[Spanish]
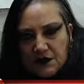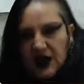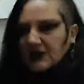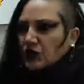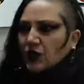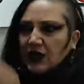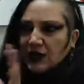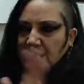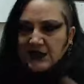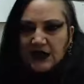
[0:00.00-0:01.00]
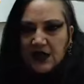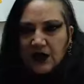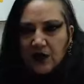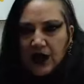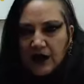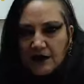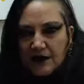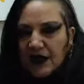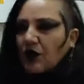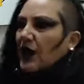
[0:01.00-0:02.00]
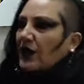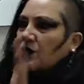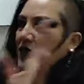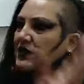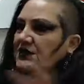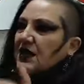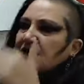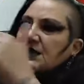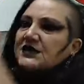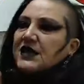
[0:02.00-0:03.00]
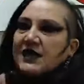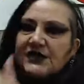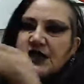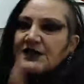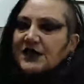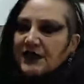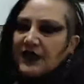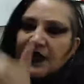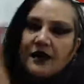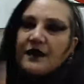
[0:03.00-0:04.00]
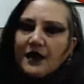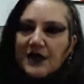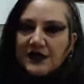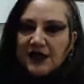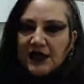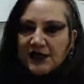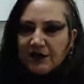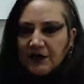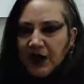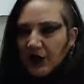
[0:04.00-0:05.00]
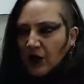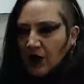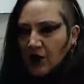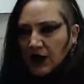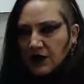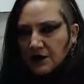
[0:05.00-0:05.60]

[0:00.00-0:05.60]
Eso quiere decir dialogar. Dialogar no quiere decir hacerles sentar y hacerles firmar un acuerdo.